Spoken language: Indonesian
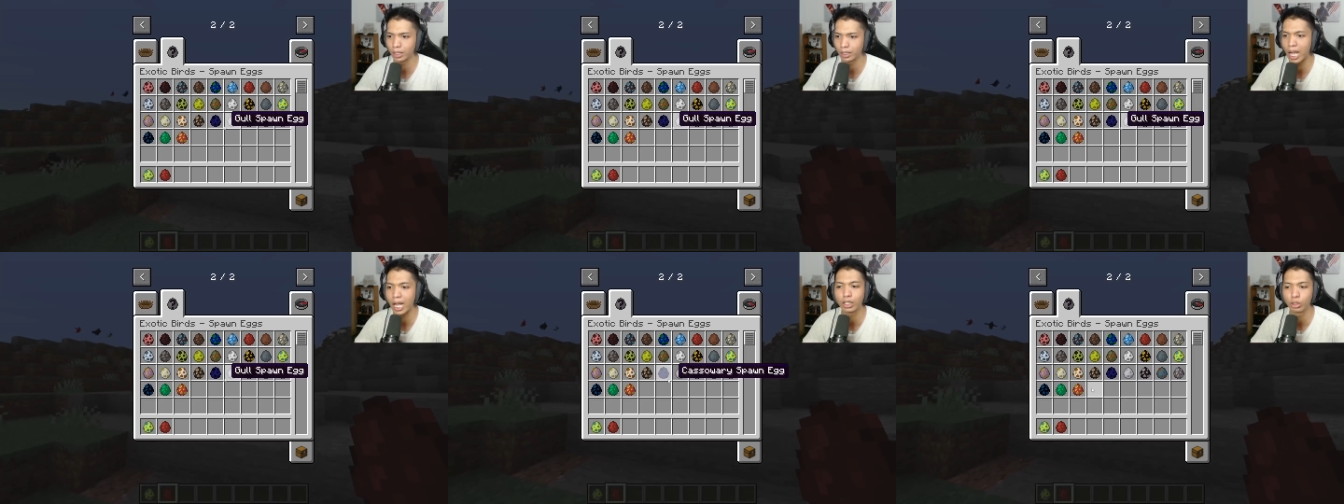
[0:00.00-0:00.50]

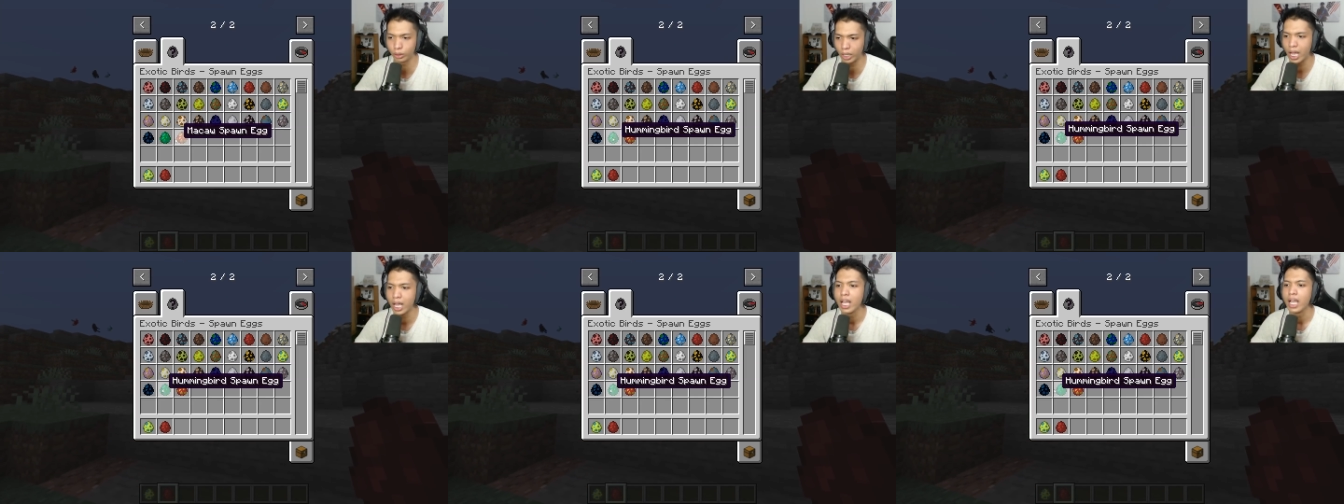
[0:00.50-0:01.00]
Kakacu
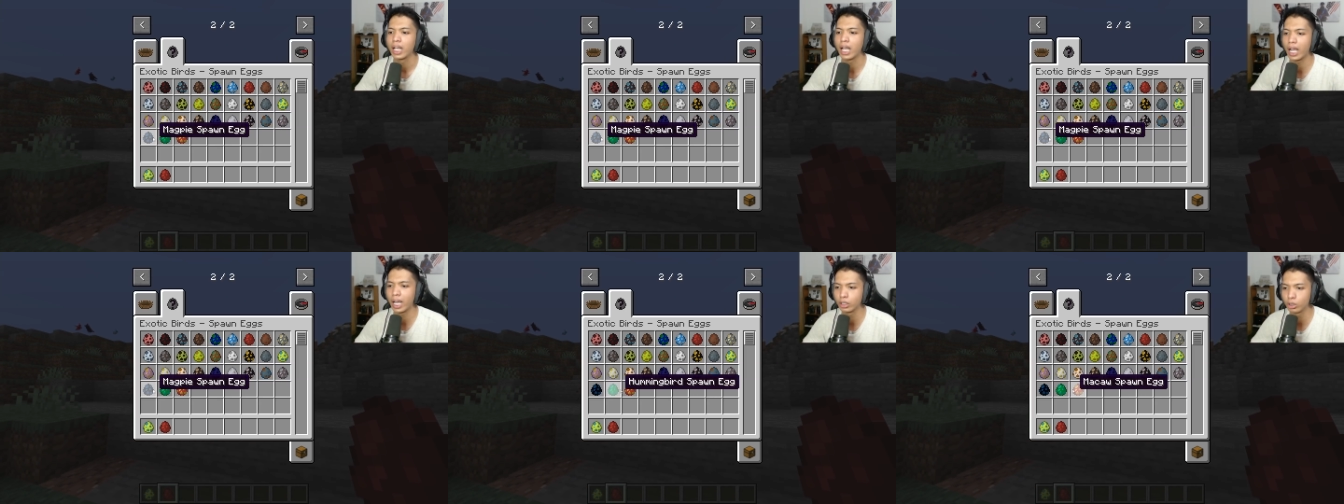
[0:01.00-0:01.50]
ya.
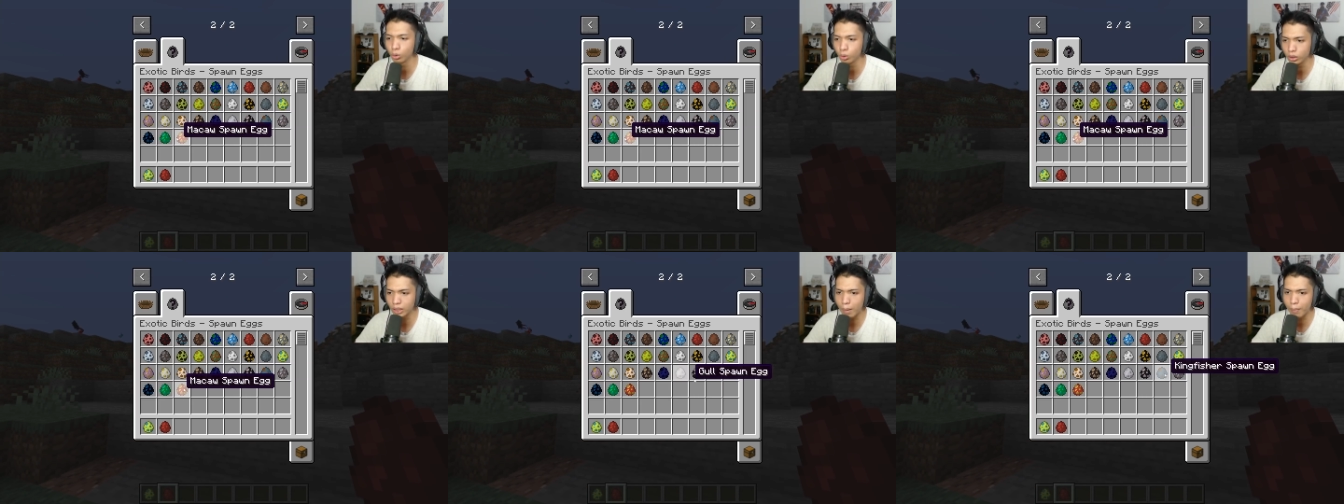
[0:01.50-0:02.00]
Kakacu
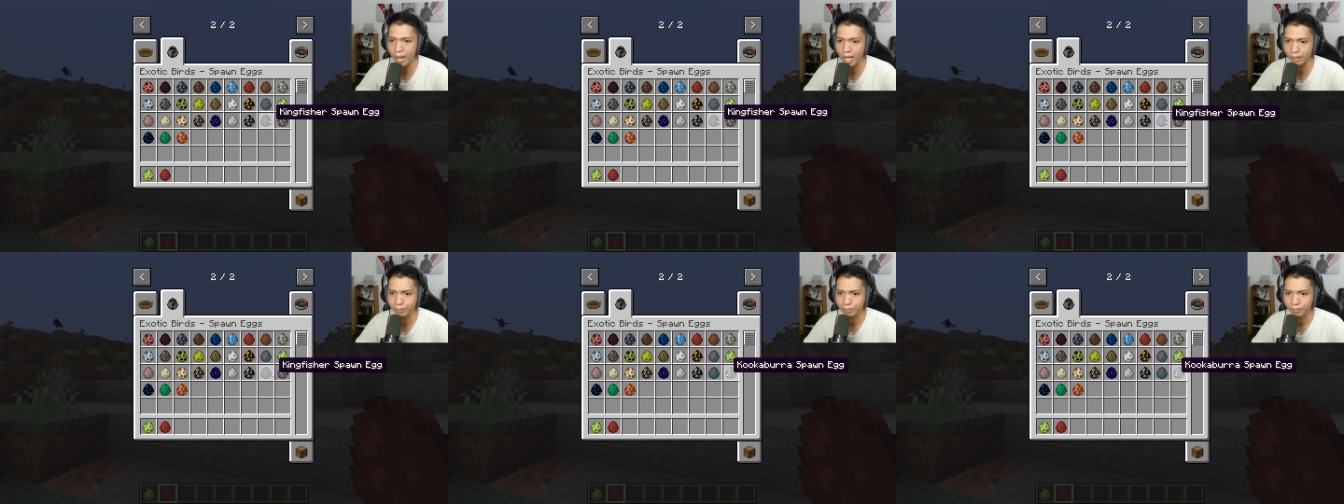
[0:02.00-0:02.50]
sama
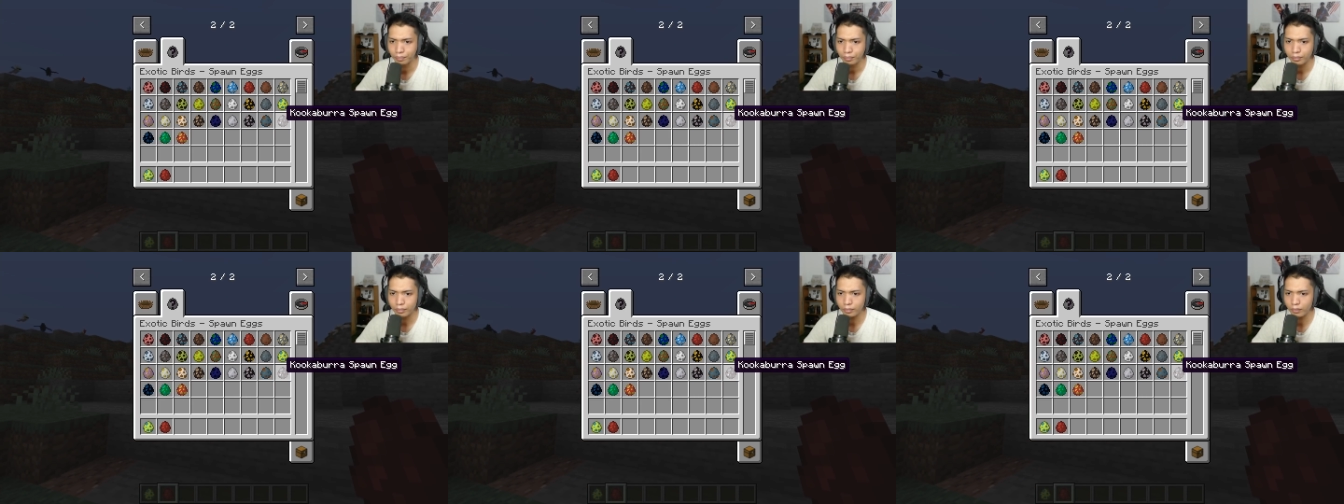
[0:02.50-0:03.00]

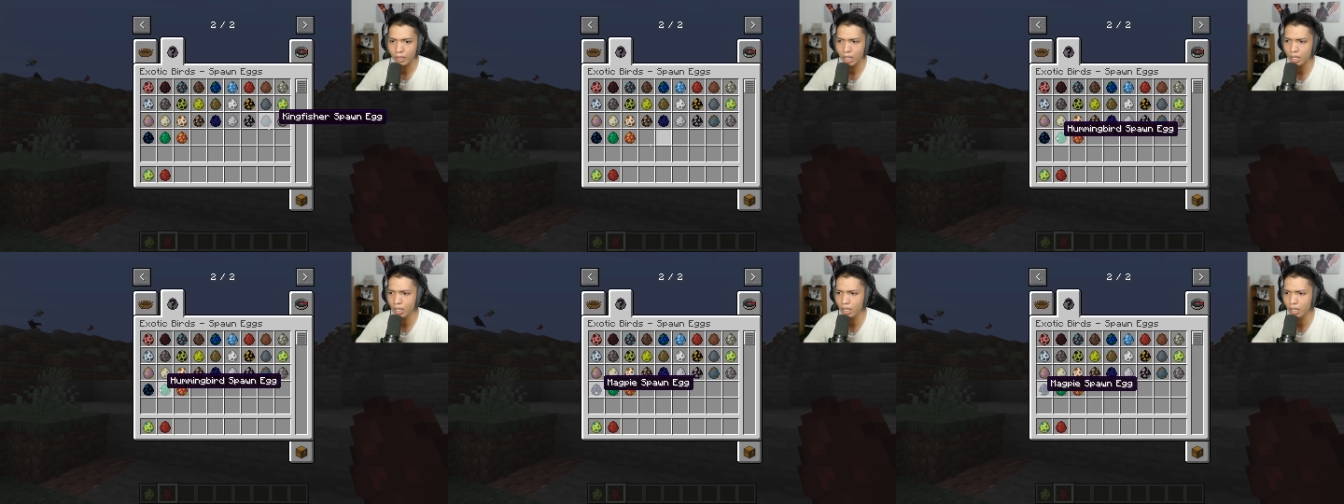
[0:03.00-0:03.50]

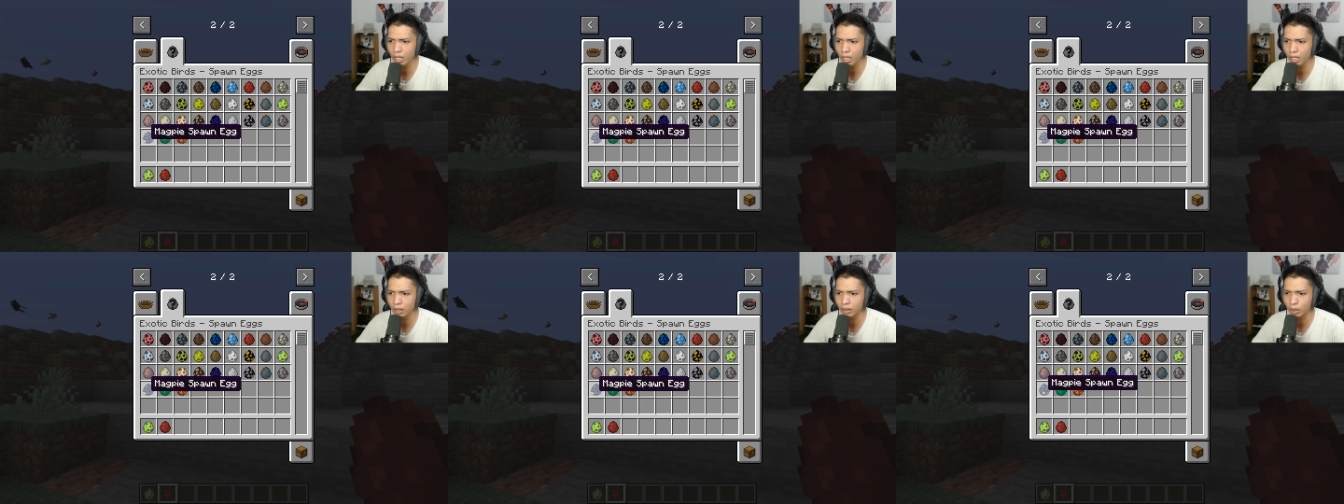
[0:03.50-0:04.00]

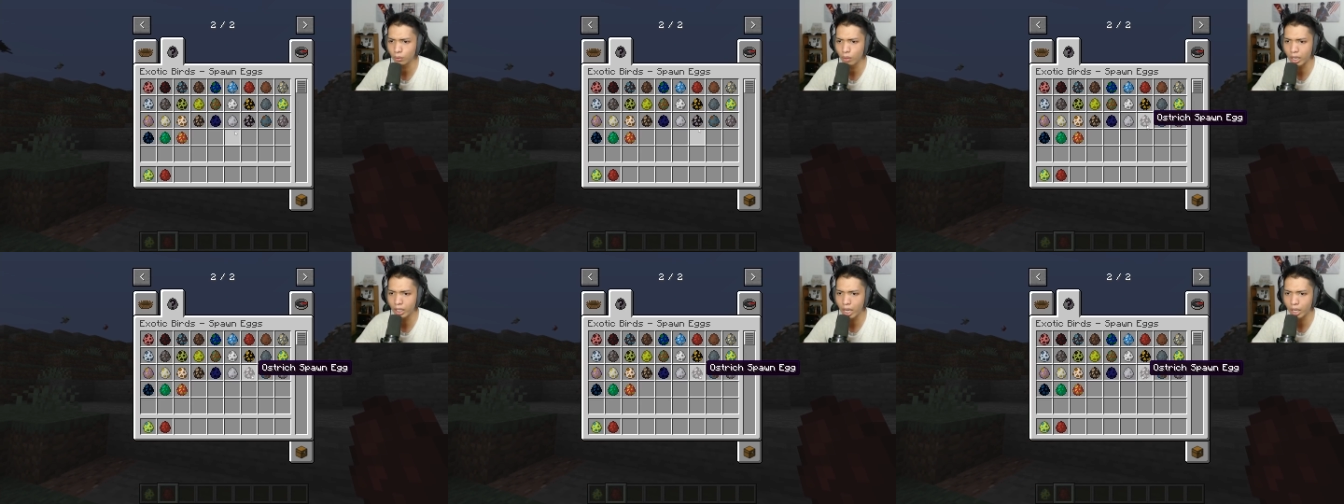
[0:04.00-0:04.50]
uh, satu
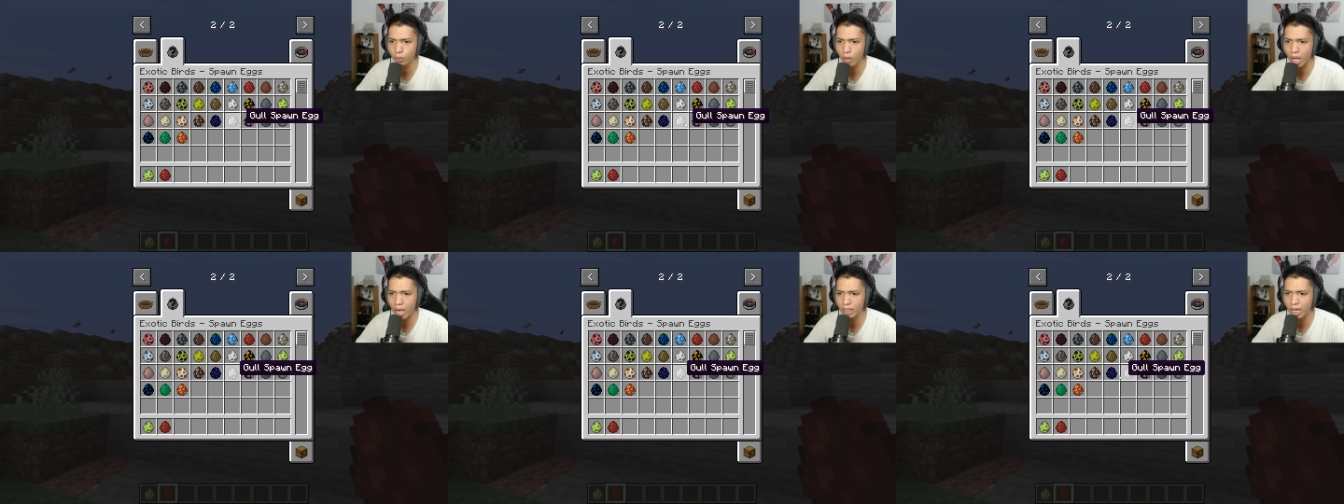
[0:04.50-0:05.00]
lagi yaitu
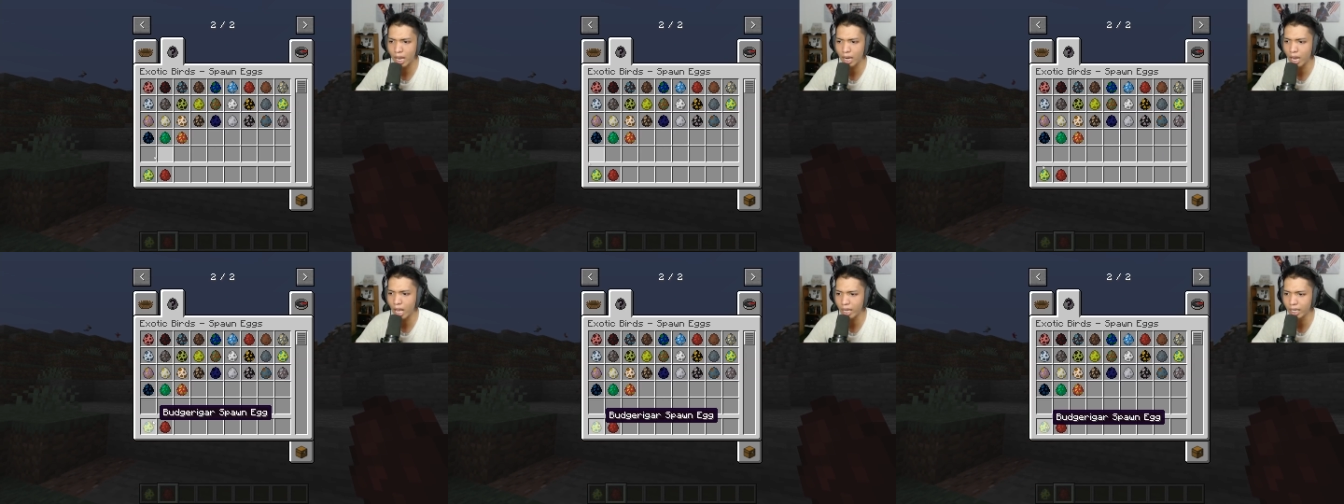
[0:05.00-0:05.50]

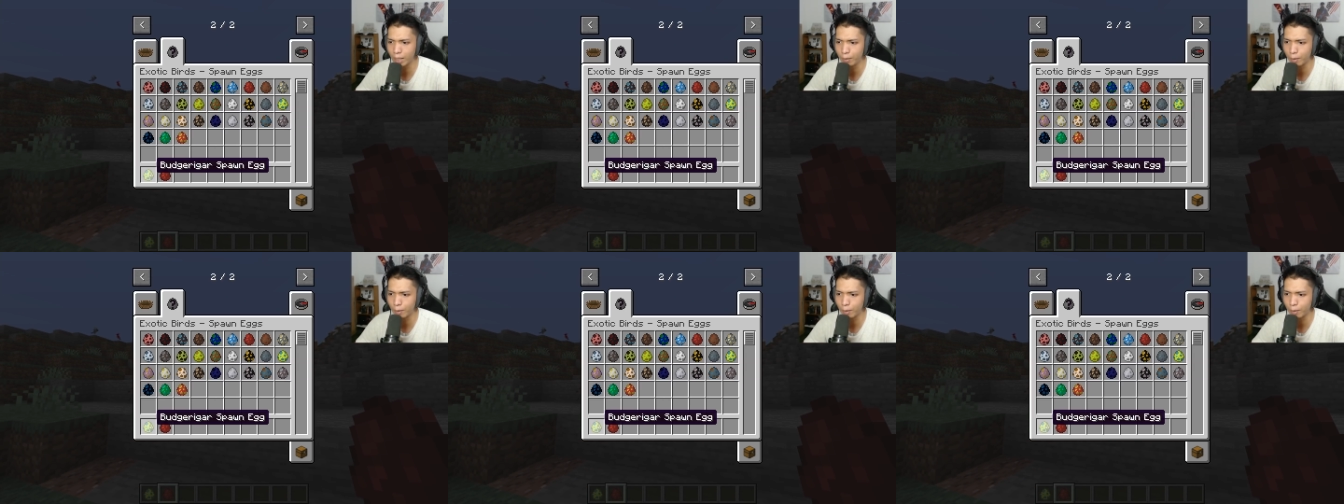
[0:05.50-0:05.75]
adalah ini